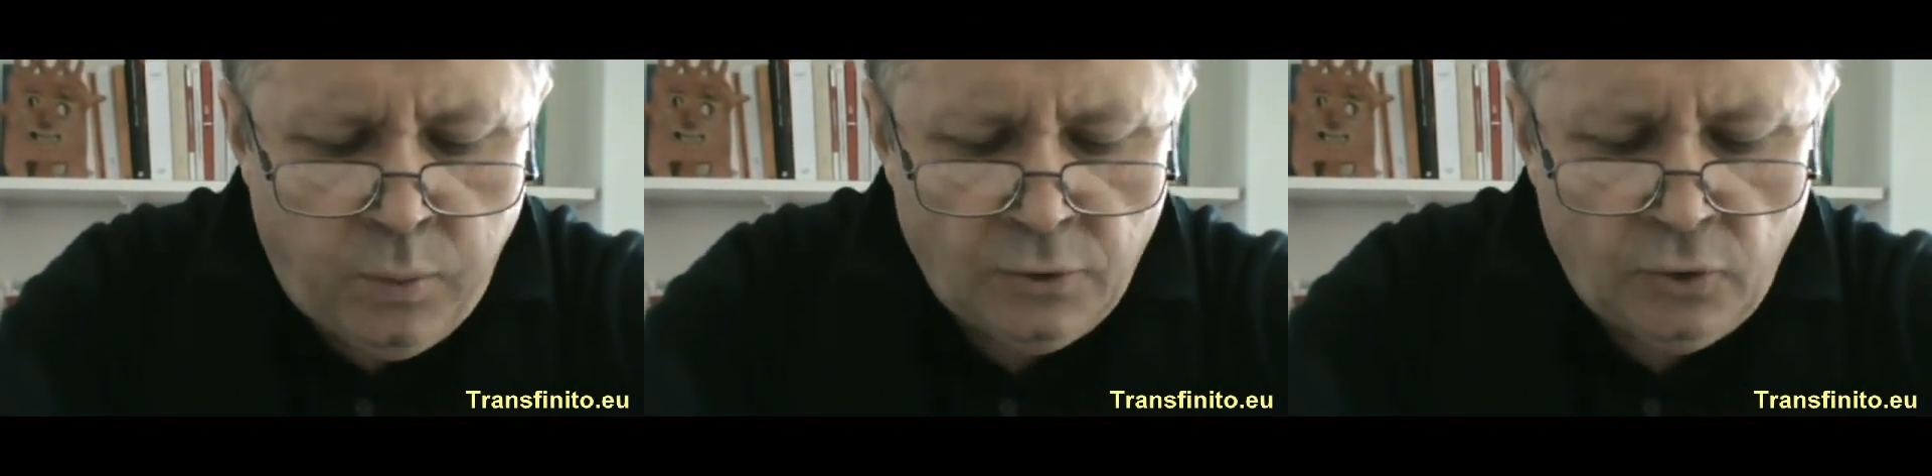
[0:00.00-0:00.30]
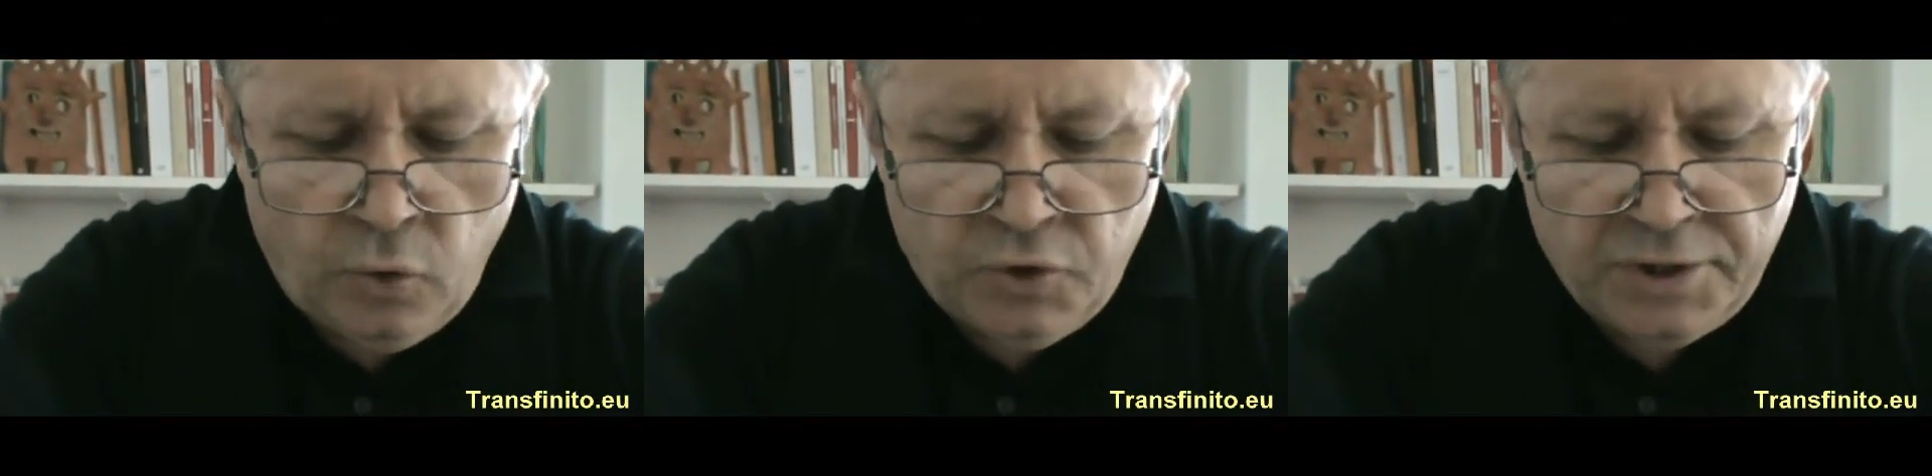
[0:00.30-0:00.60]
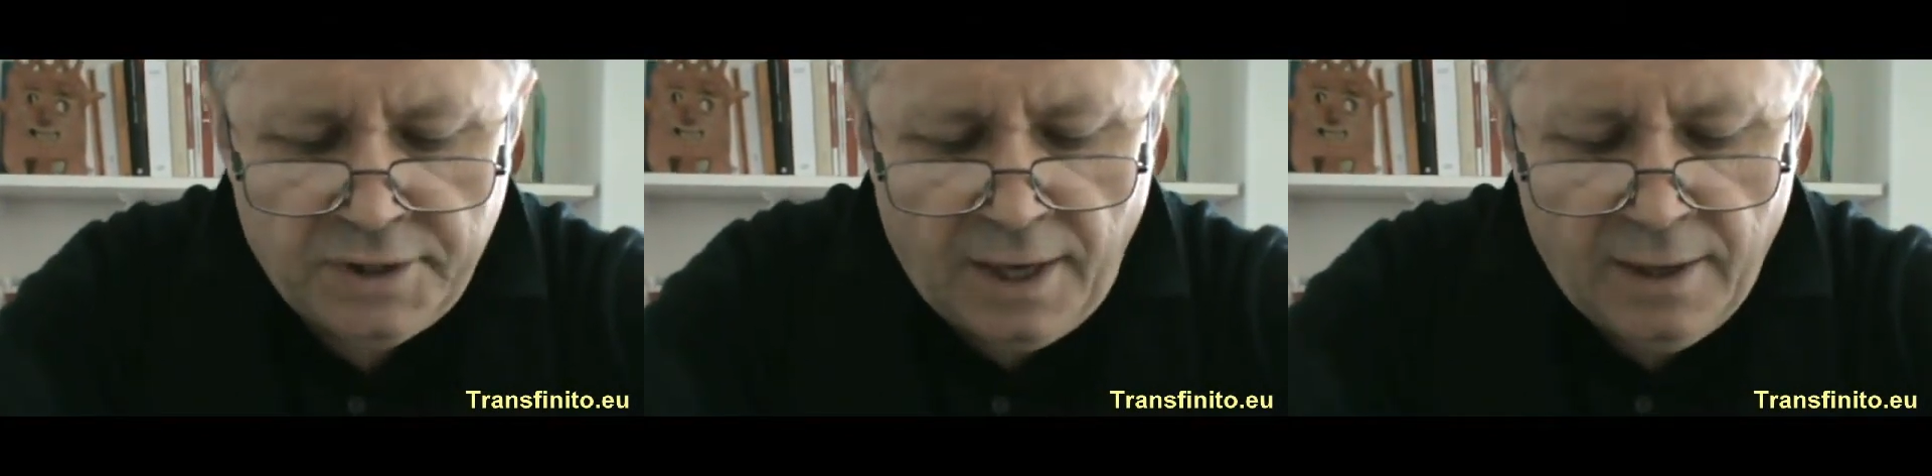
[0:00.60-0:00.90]
quando non
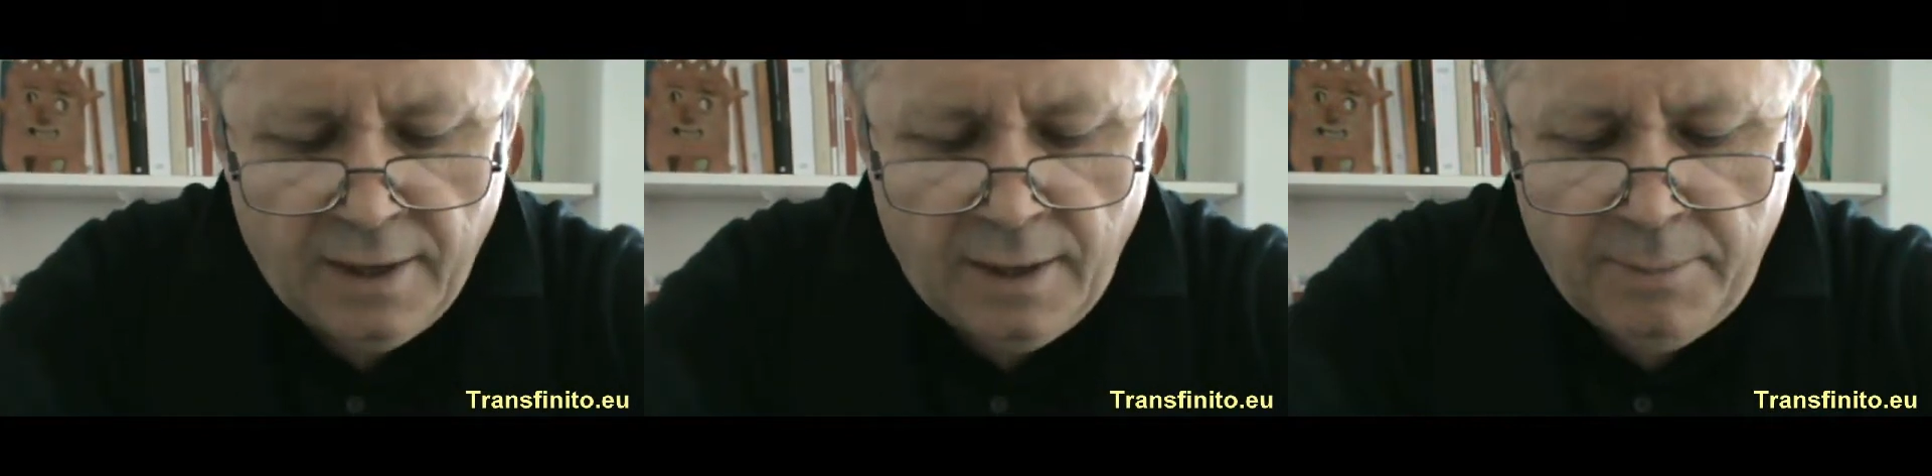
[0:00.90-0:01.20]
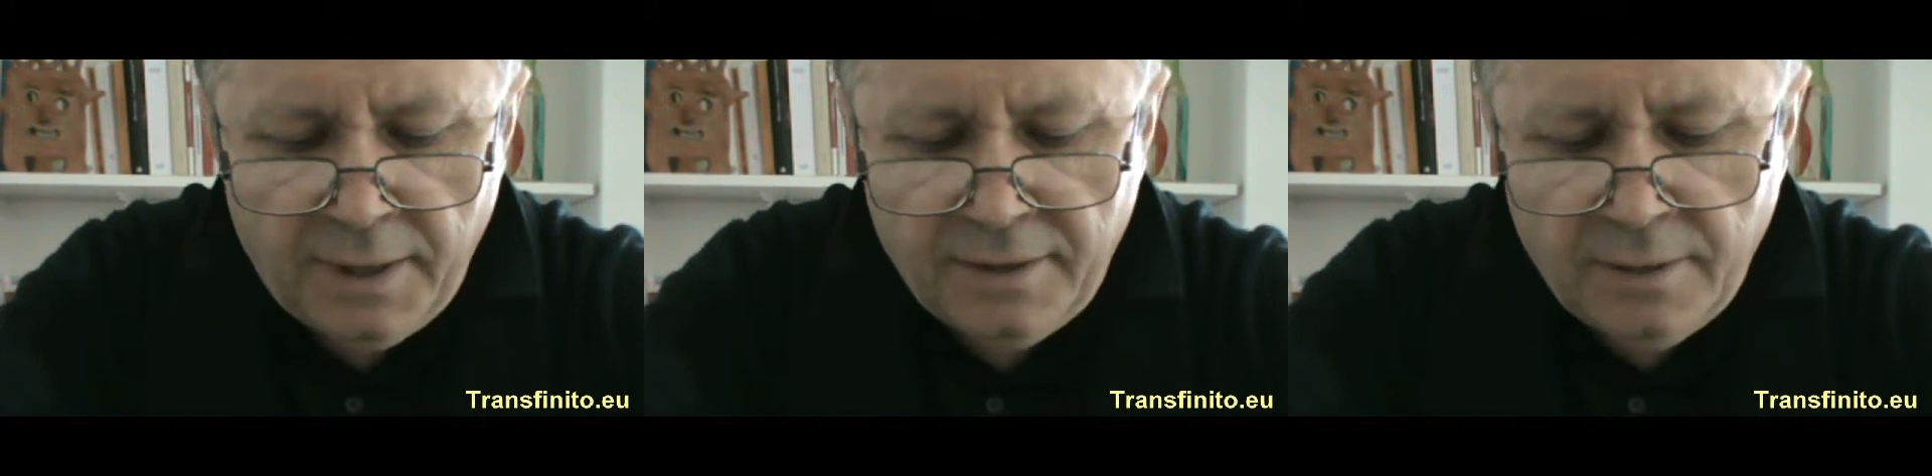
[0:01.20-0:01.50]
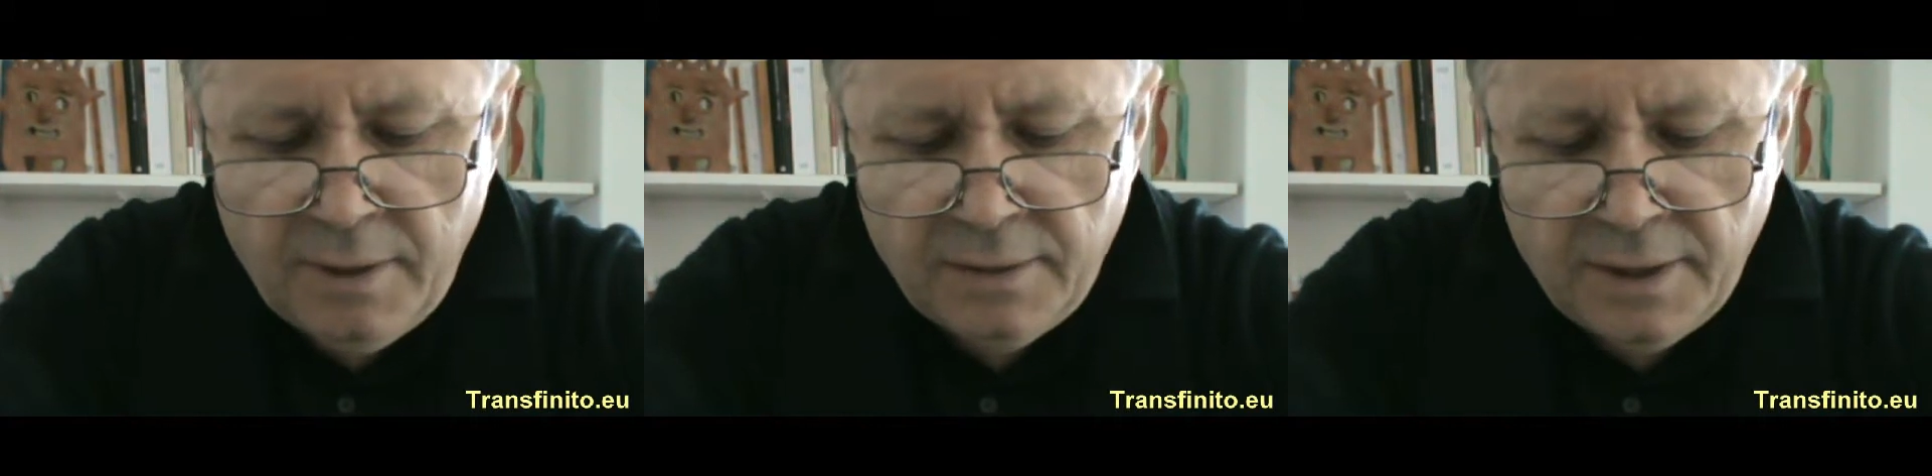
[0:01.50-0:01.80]
ci sta,
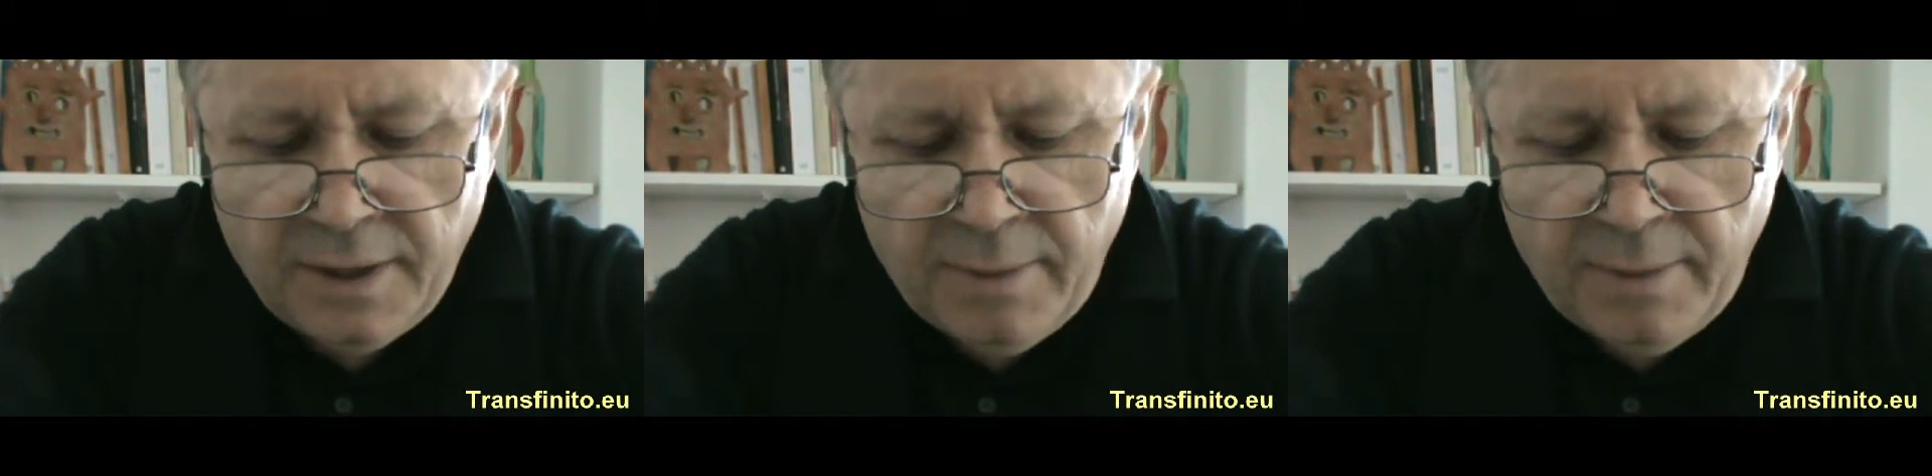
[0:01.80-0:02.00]
apparentemente